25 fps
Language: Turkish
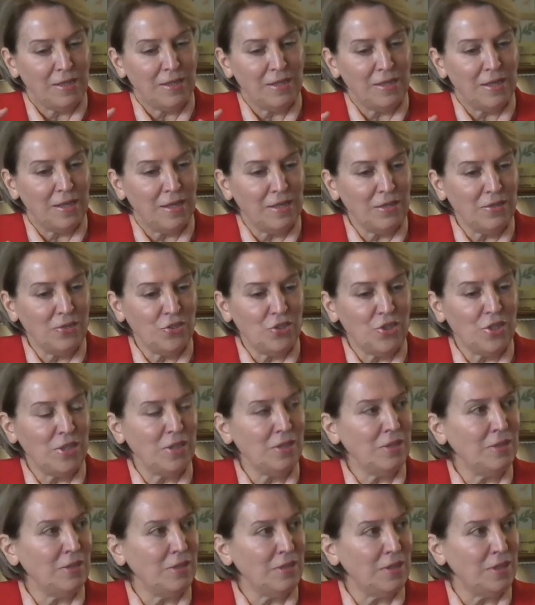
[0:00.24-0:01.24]

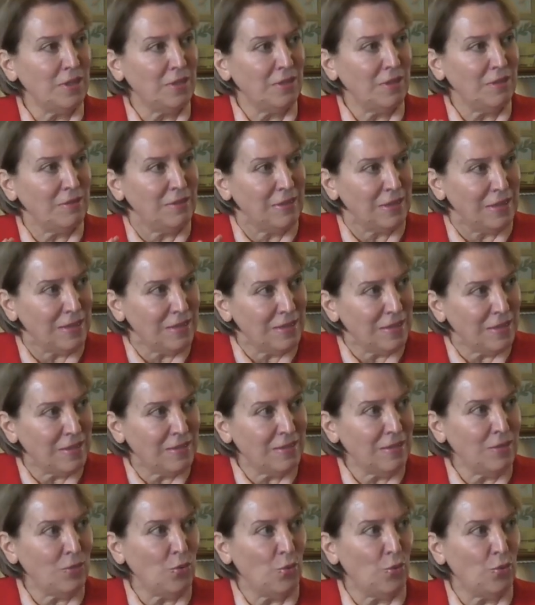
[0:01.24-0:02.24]
inancın ya da
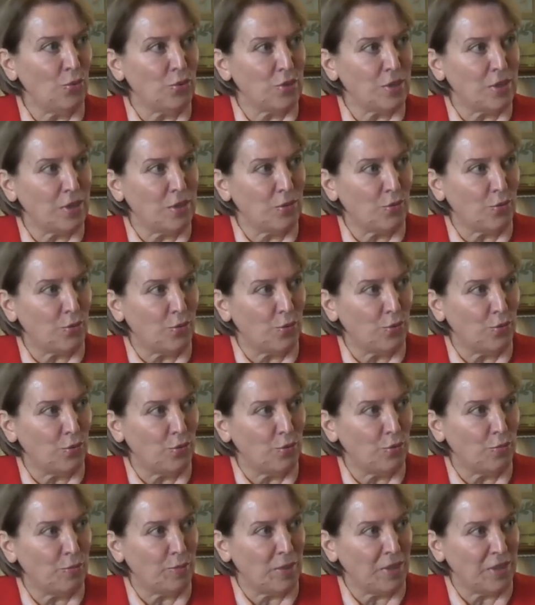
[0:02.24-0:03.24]
dinlerin ortaya
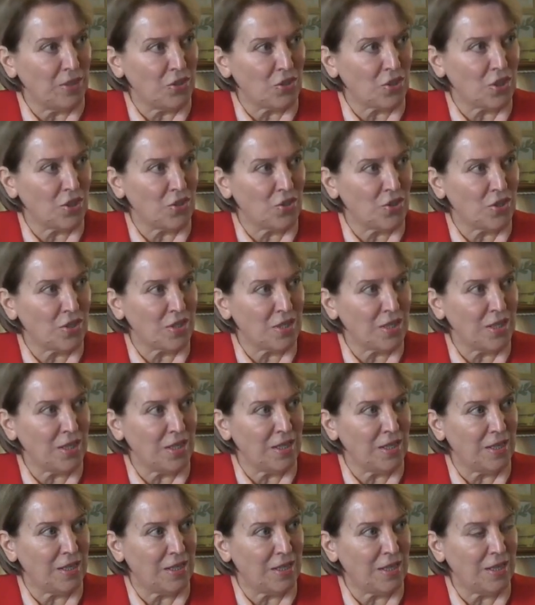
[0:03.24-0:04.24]
koyduğu bakış açısı
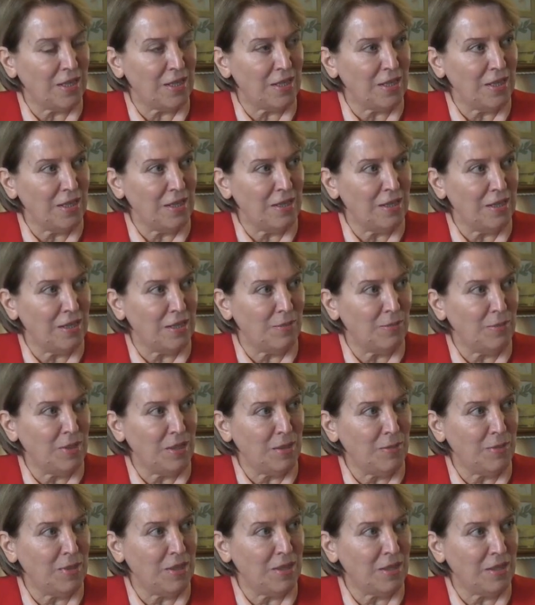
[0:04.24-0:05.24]
ile illa
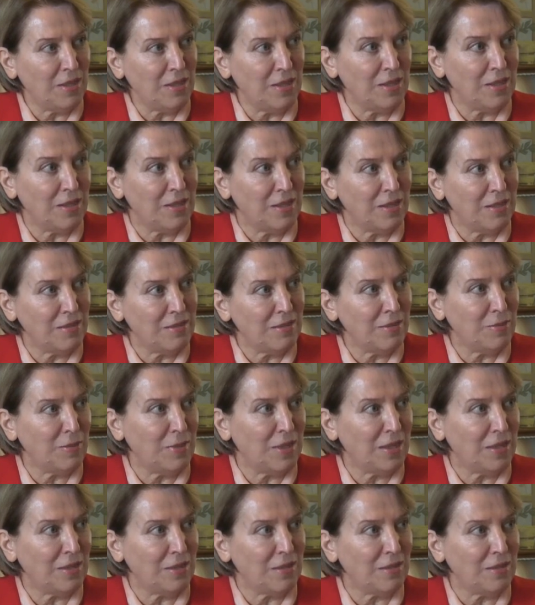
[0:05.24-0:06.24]
bilimi yan yana
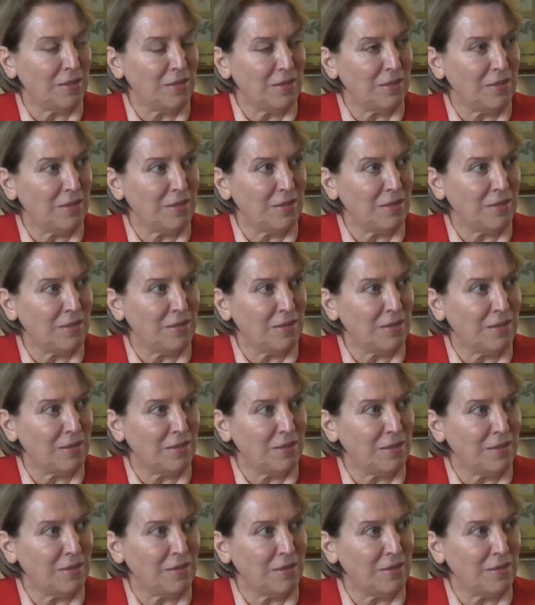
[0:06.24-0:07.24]
getirmek e,
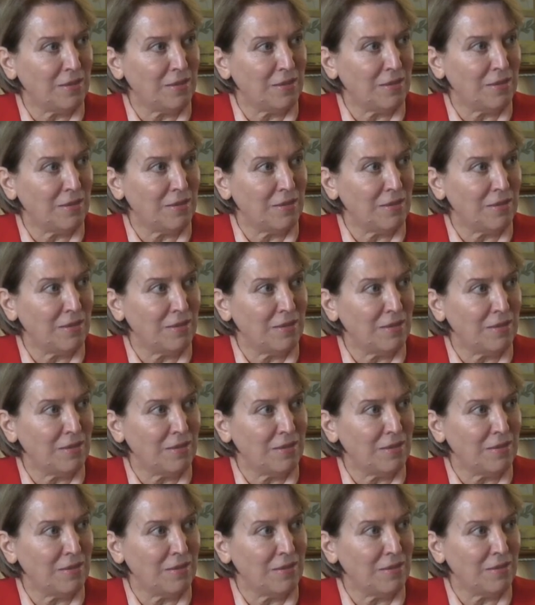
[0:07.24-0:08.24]

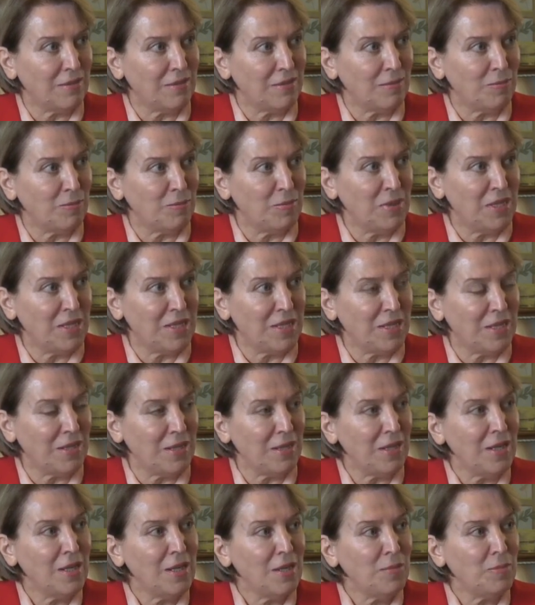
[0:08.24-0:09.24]

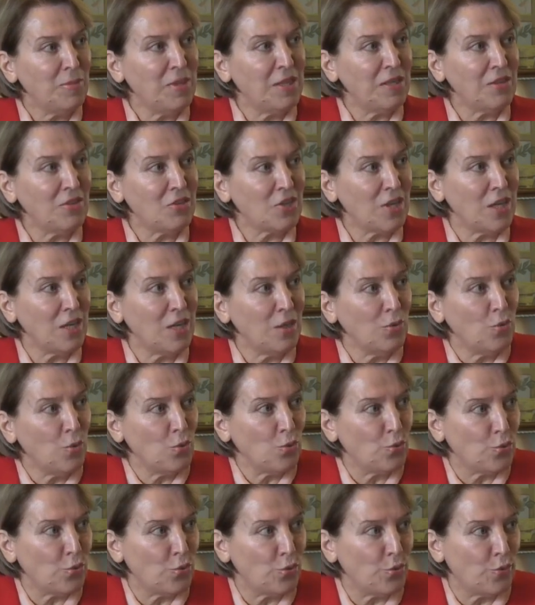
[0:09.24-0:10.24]
bizi bir şeye
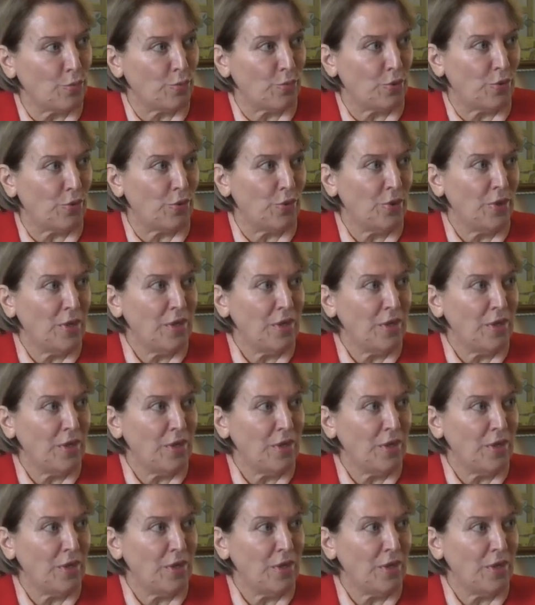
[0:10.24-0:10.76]
götürür mü?